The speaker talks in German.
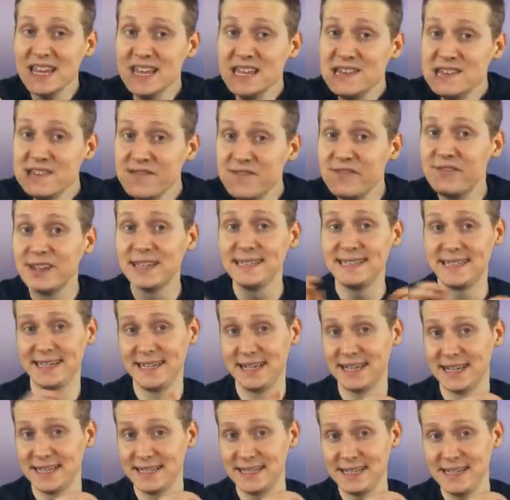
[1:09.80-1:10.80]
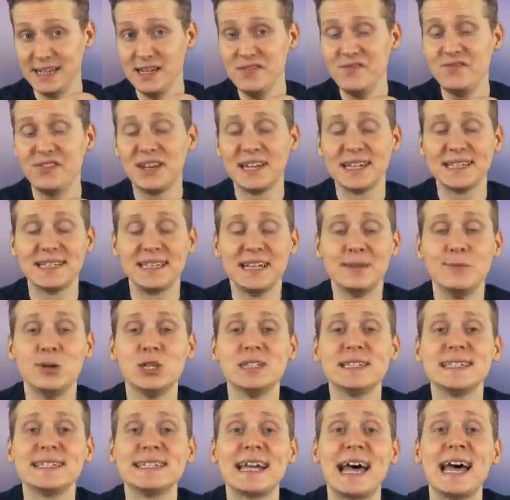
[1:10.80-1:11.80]
investigativ, dass
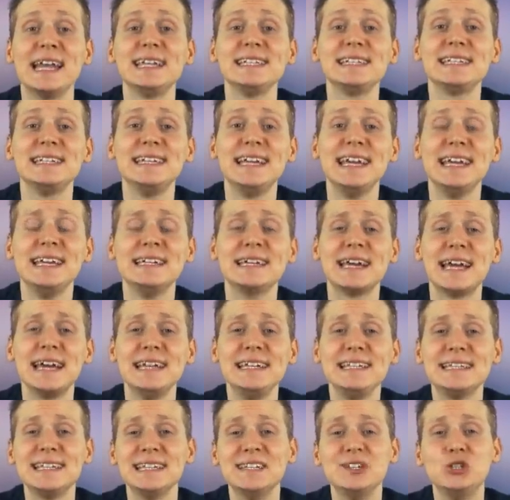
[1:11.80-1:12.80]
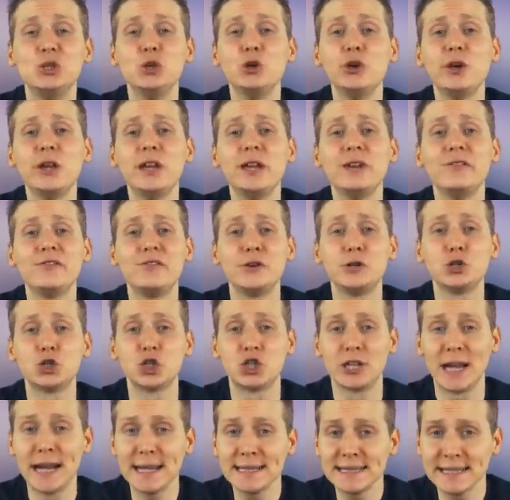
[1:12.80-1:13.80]
Demonstranten gegen rechts in Thüringen von
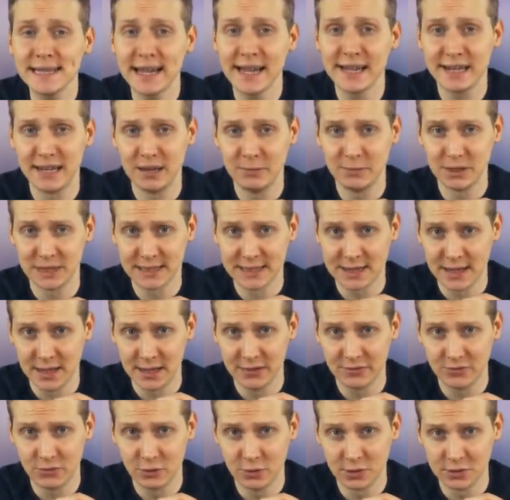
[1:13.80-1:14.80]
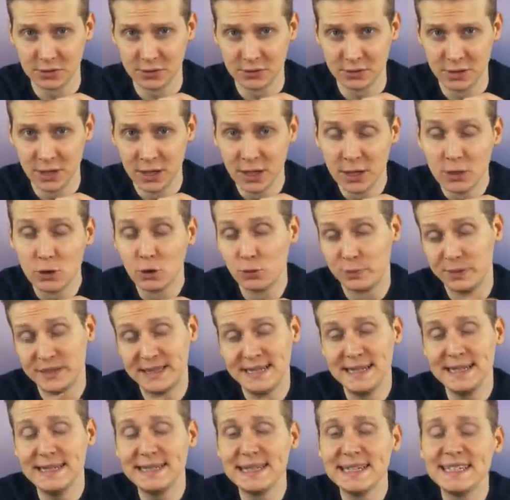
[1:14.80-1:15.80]
Staatsgeldern bezahlt wurden und
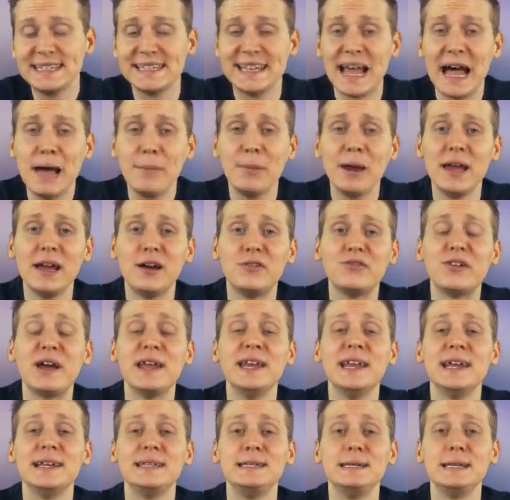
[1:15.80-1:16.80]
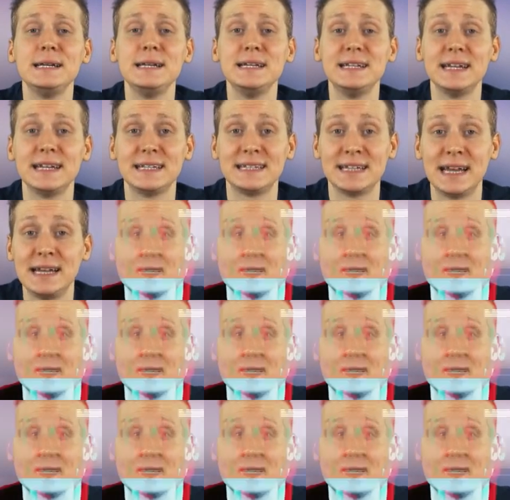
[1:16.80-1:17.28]
bezieht sich dabei auf einen Artikel der